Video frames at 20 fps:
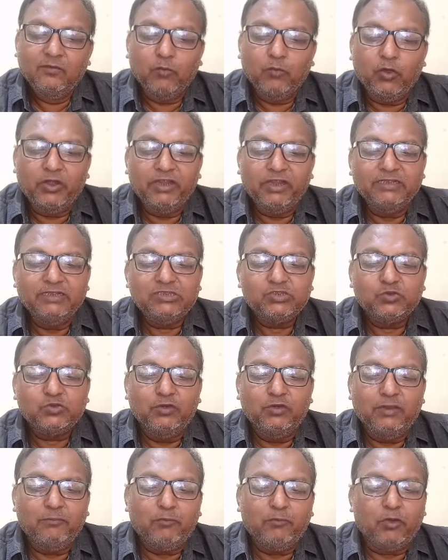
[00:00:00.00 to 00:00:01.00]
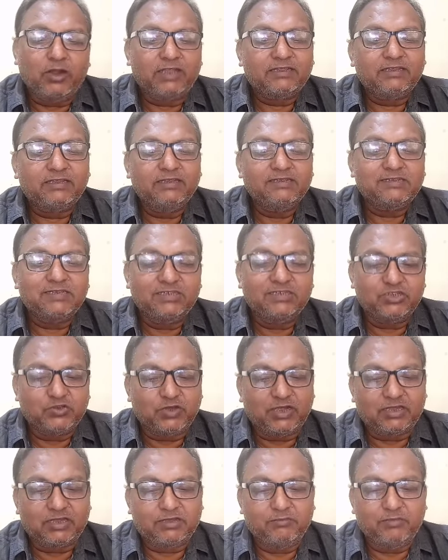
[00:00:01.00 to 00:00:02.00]
মর্নিং স্কুলে পড়াতেন সেজো
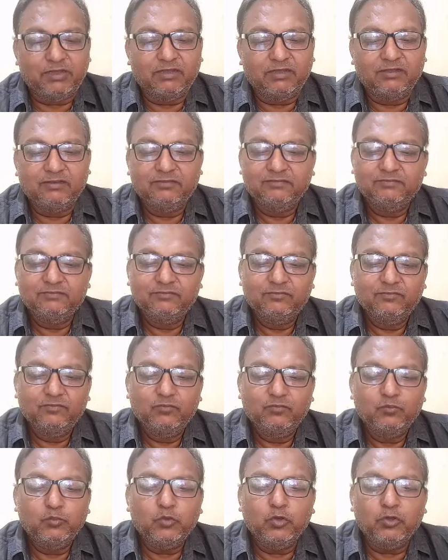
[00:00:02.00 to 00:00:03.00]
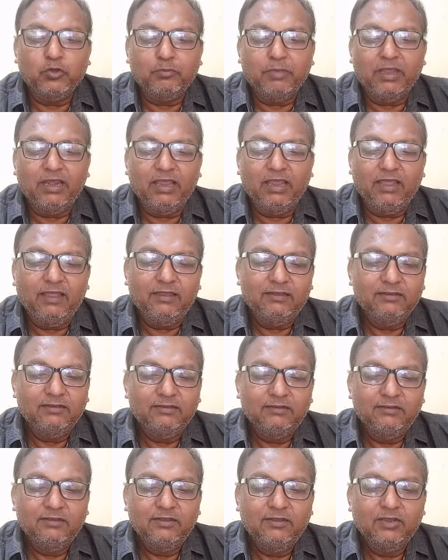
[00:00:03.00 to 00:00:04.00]
কাকিমা ভোরবেলা
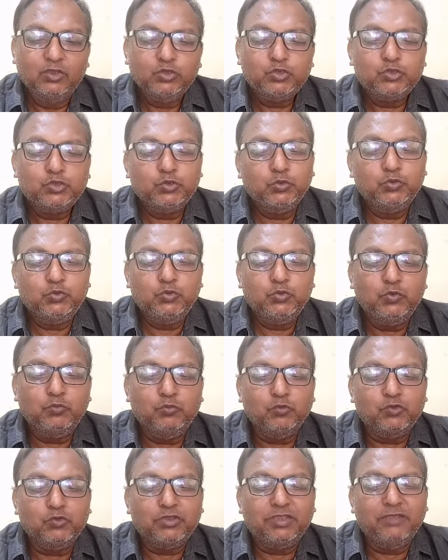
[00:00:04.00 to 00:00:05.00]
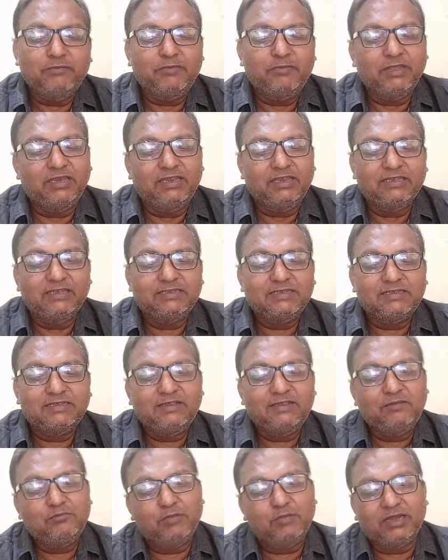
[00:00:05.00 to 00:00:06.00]
শুধু মুখে বেরিয়ে
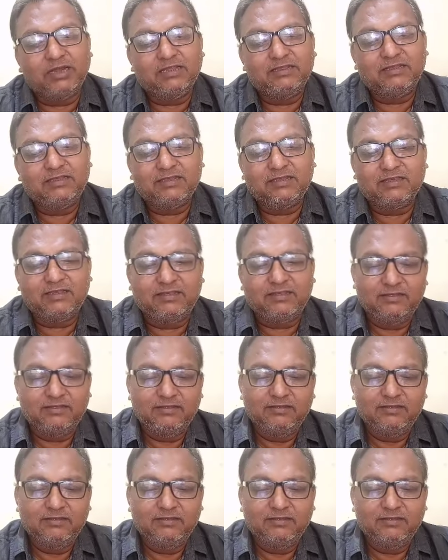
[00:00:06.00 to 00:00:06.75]
যেতেন বাড়ি থেকে